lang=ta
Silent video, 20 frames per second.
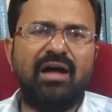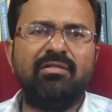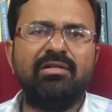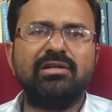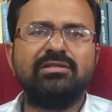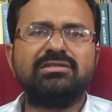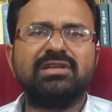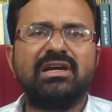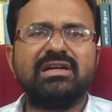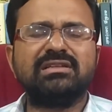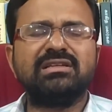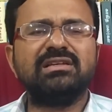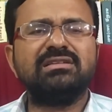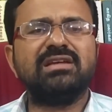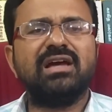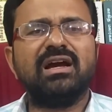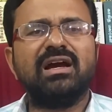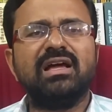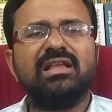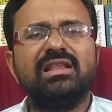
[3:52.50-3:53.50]
அவ்வளவு
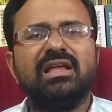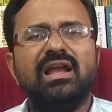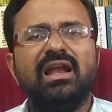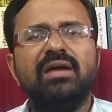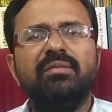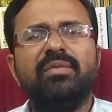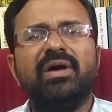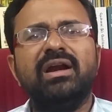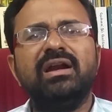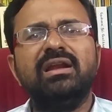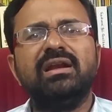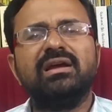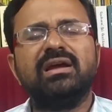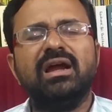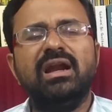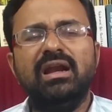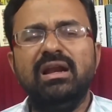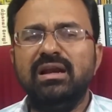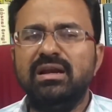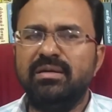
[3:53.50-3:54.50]
சக்சஸ் ஆகாதனால
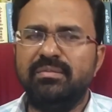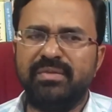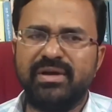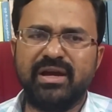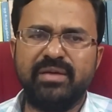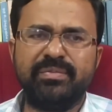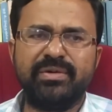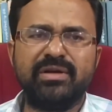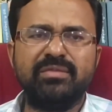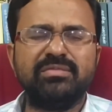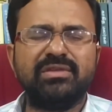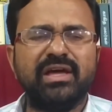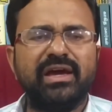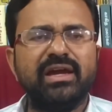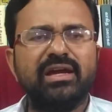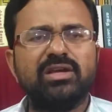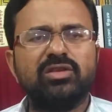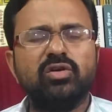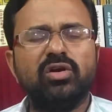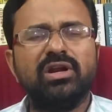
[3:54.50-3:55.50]
மாநிலங்கள் மிக பெரும்
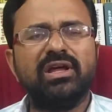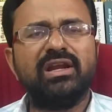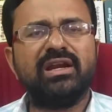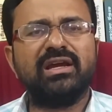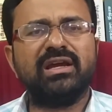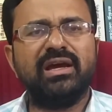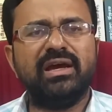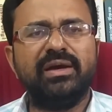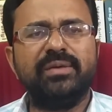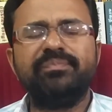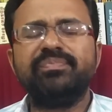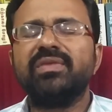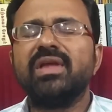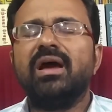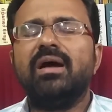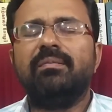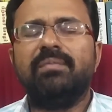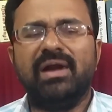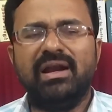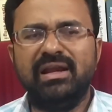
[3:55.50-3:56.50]
தயக்கத்தோட இருக்கு
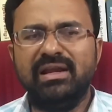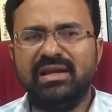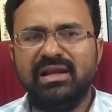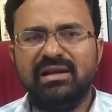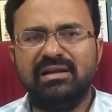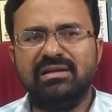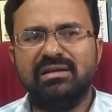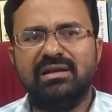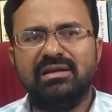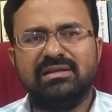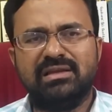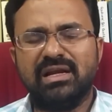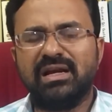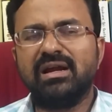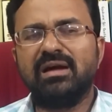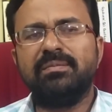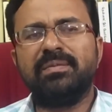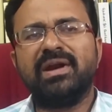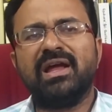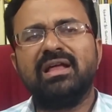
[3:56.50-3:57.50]
பள்ளிகள்
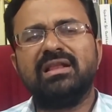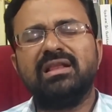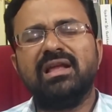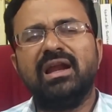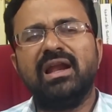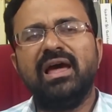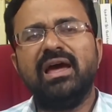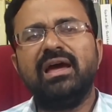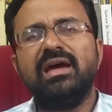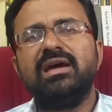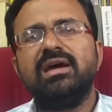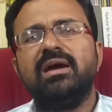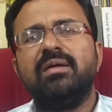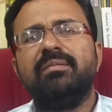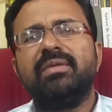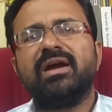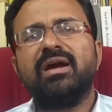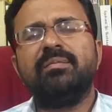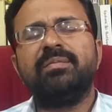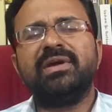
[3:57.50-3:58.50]
திறக்கப்படாதனால
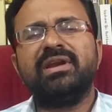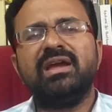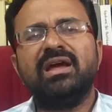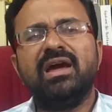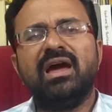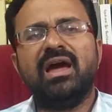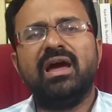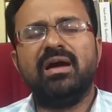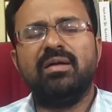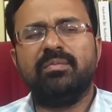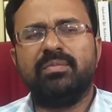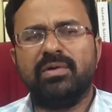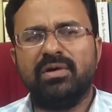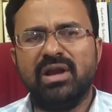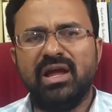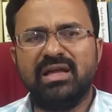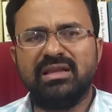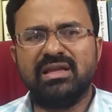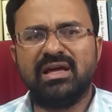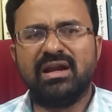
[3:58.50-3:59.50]
மிகப்பெரிய
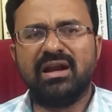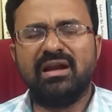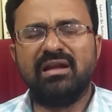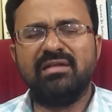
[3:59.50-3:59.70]
பொருளாதார